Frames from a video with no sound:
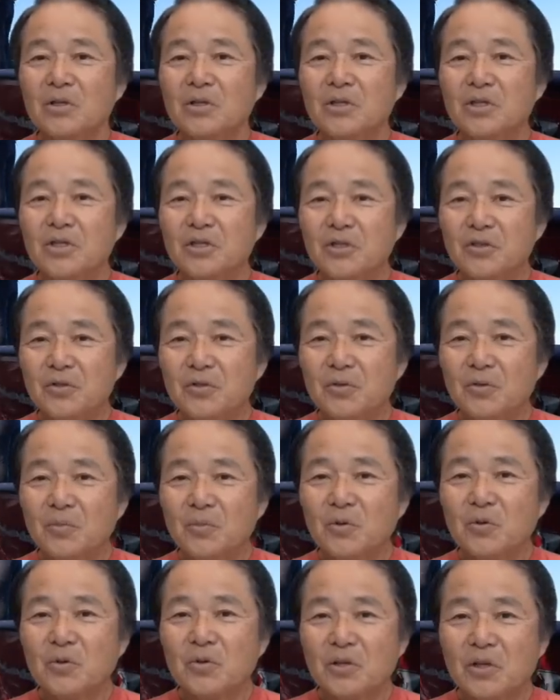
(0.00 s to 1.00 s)
自信を
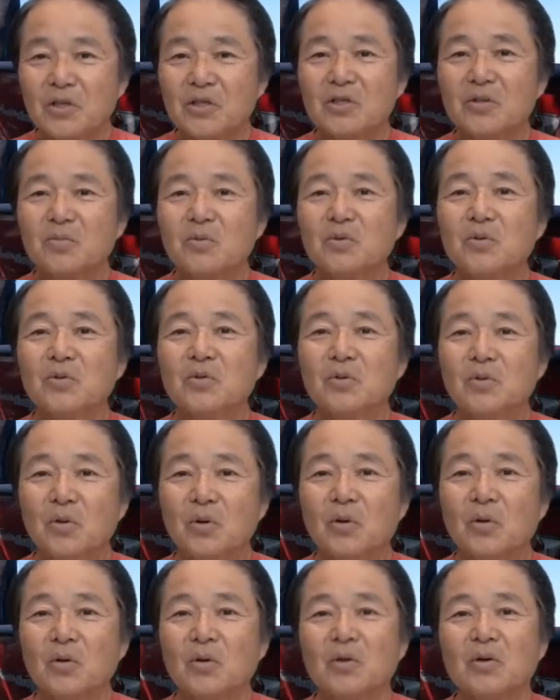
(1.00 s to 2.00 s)
持って自分
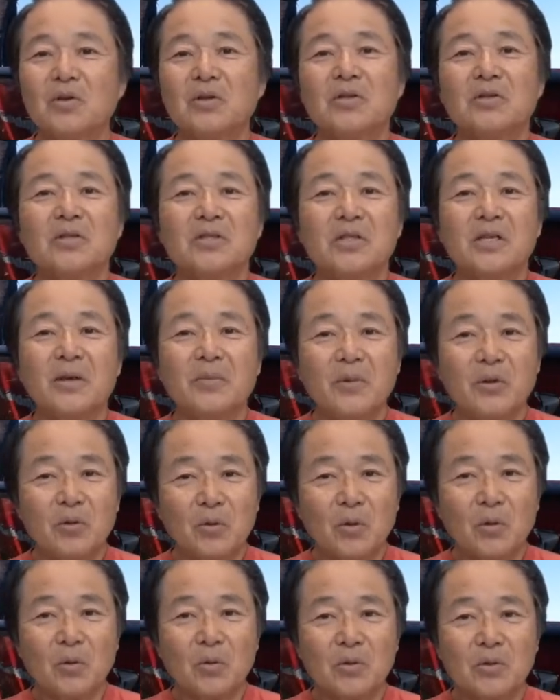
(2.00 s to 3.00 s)
の攻め
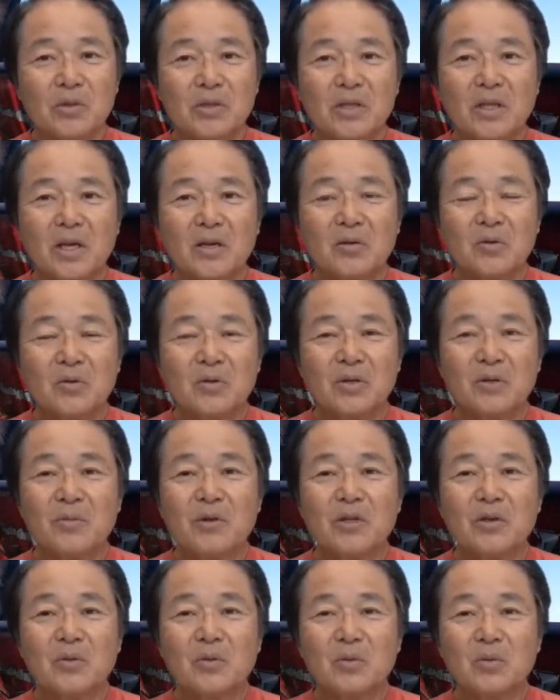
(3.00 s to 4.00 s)
のスタイルを決
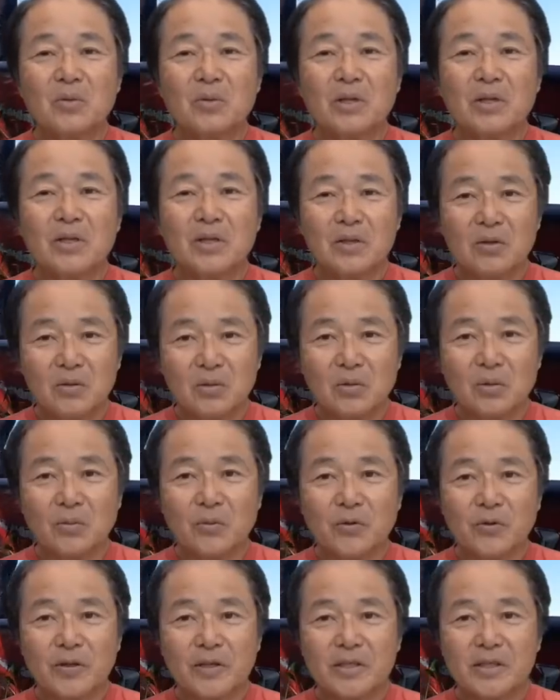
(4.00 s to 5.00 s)
めていくことができると
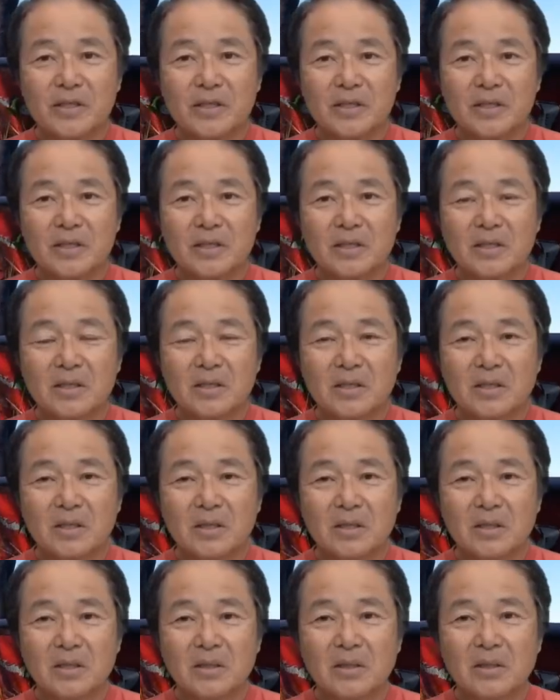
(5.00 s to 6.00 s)
思うんです。
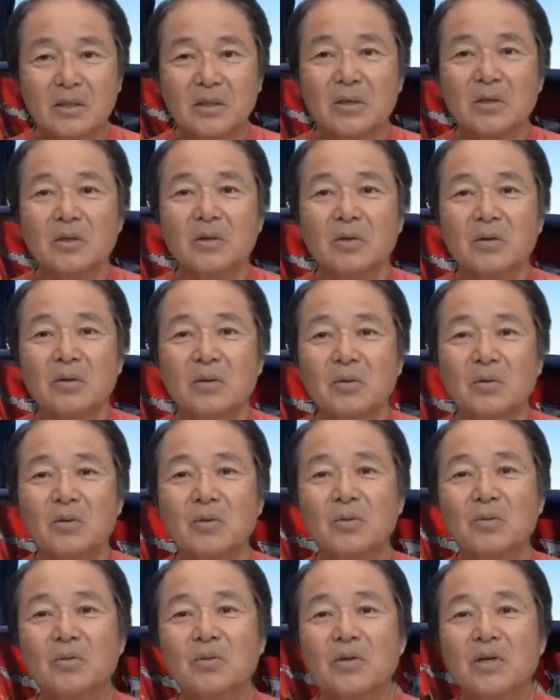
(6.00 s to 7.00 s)
こ
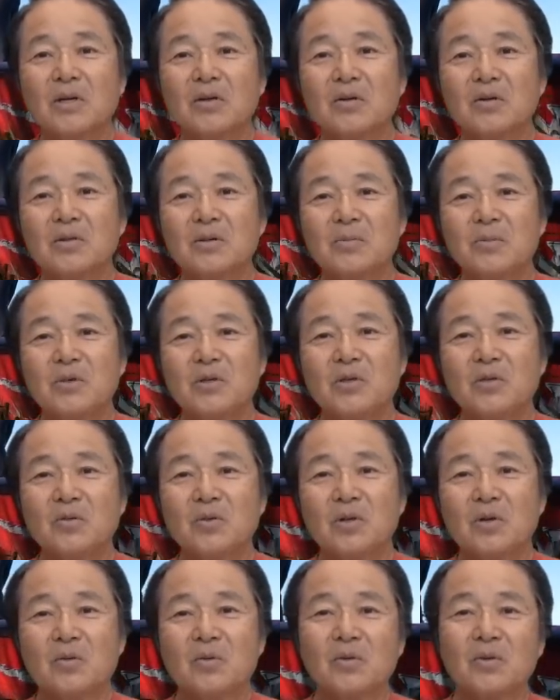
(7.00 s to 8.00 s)
のぐらいのスピード
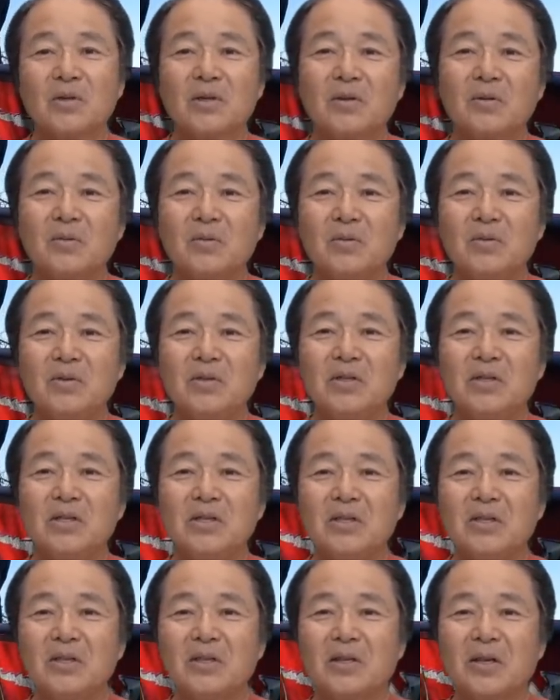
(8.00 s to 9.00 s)
でこんな風に
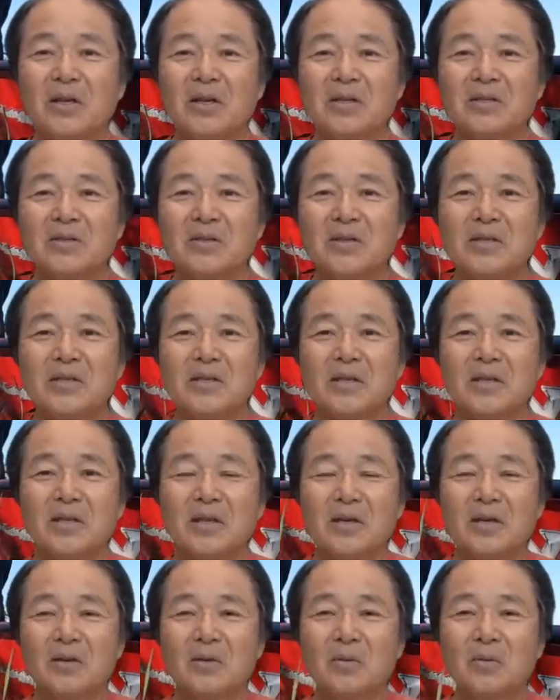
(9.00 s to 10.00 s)
引いてたら釣れちゃっ
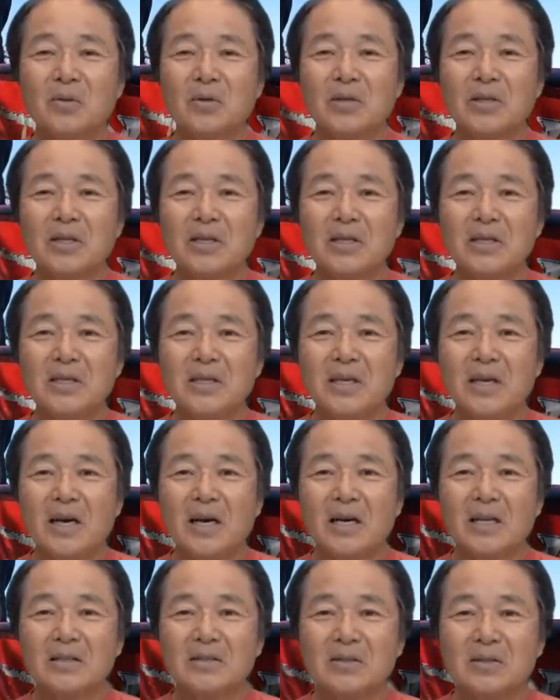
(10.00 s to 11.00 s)
たからこれでいい
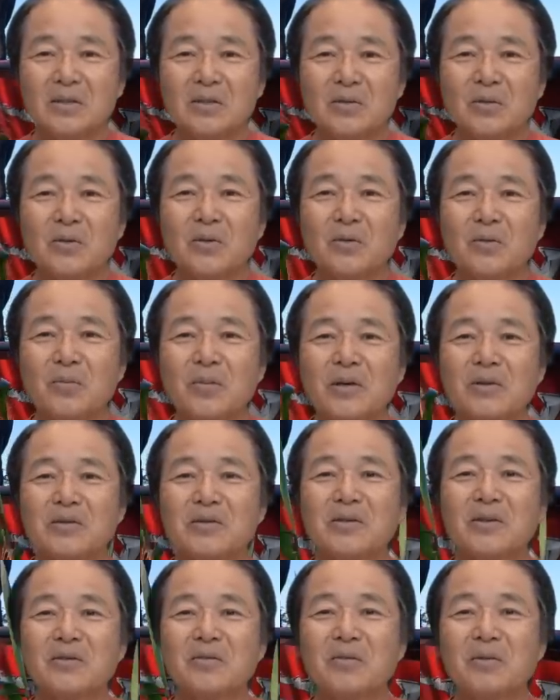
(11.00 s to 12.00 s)
やーつってそれを漠
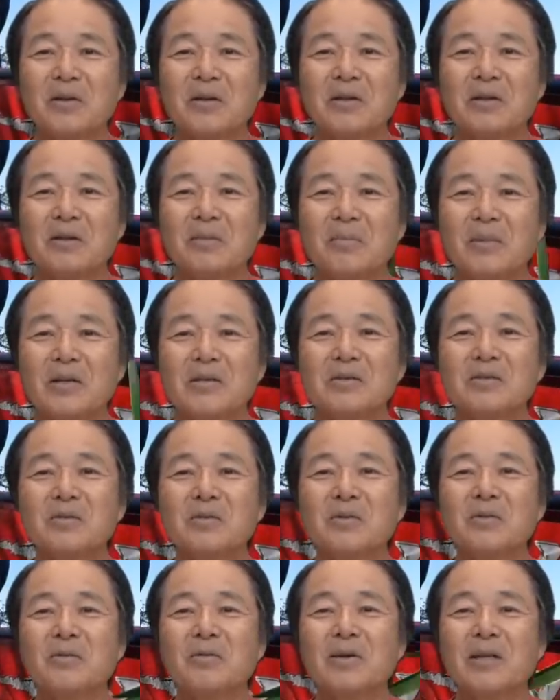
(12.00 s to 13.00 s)
然とやって待つ
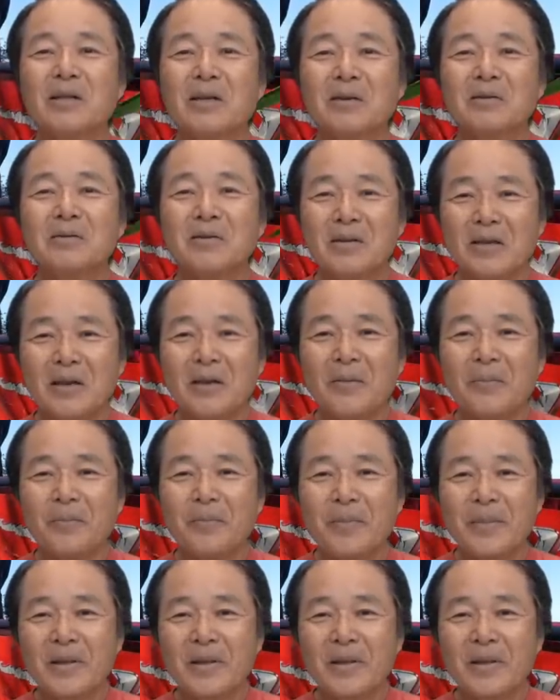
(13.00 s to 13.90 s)
のではなくて、